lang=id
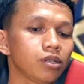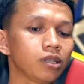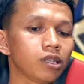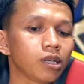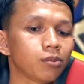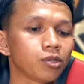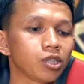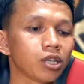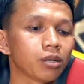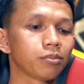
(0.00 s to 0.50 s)

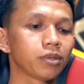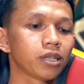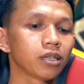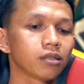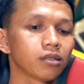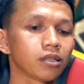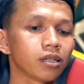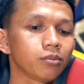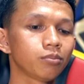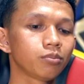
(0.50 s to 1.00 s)
setiap
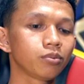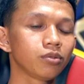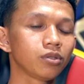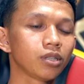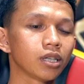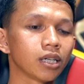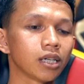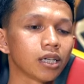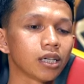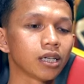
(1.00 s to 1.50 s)
cabang saya
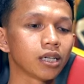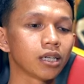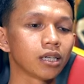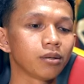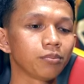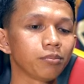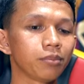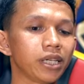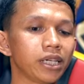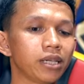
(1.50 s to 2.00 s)
punya
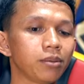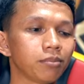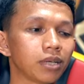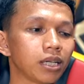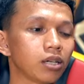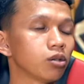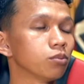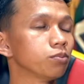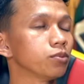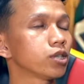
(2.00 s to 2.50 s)
minimal